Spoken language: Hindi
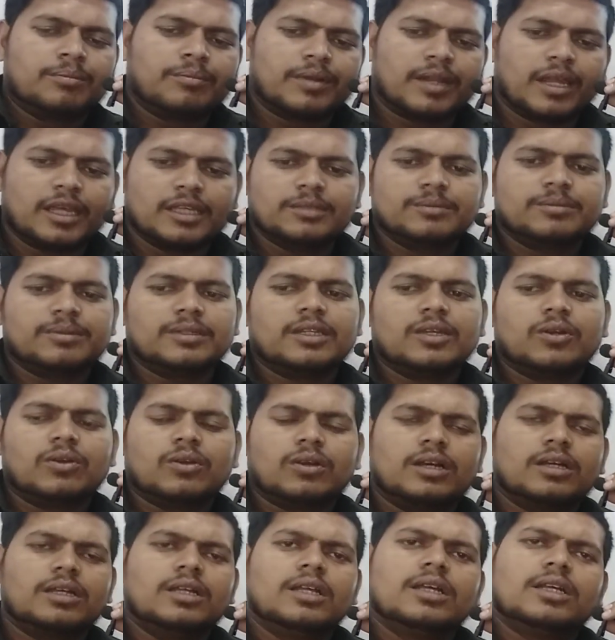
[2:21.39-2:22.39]
प्राइस भी नहीं
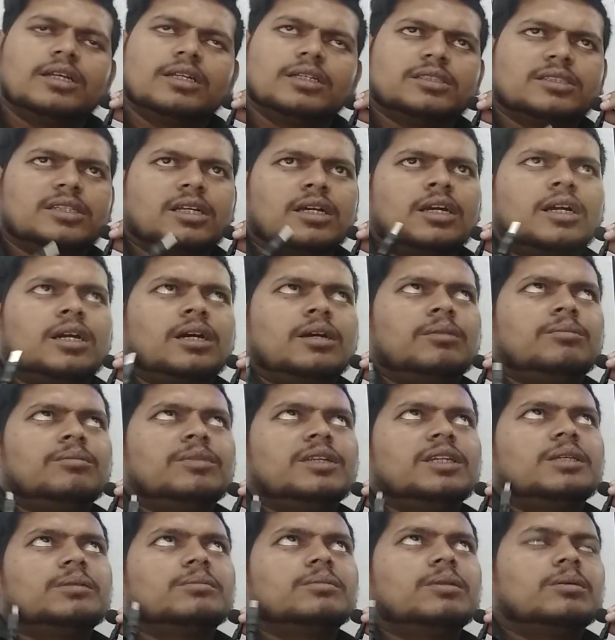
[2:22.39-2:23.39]
होगा
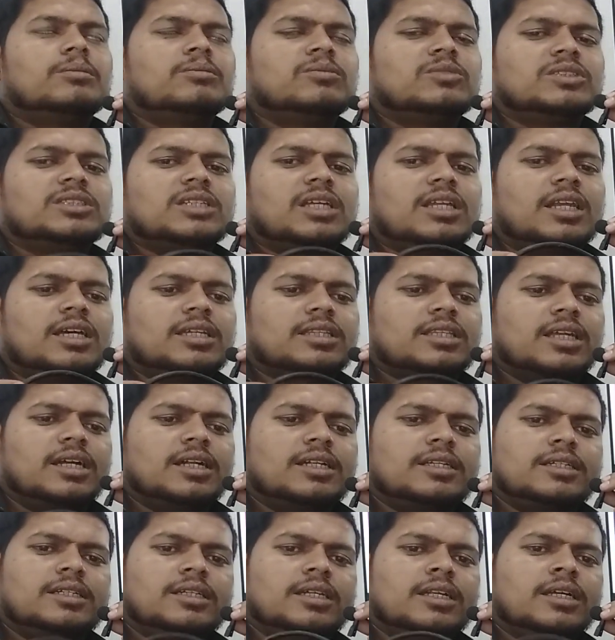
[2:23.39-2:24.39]
मिनिमम मुझे लगता
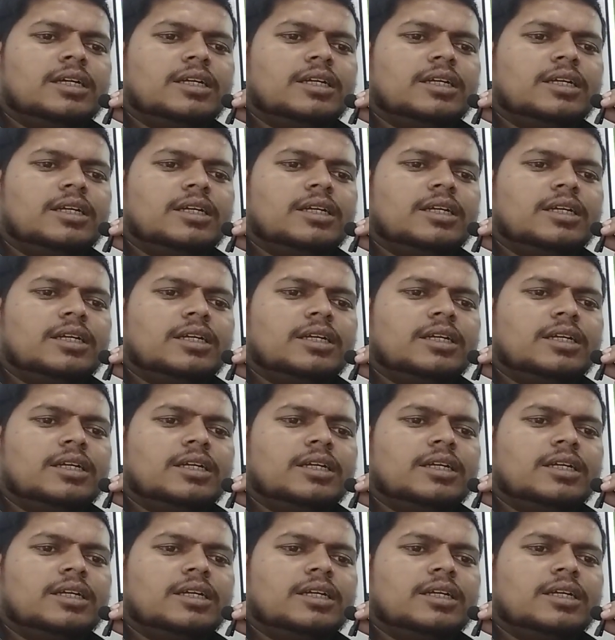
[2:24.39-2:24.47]
है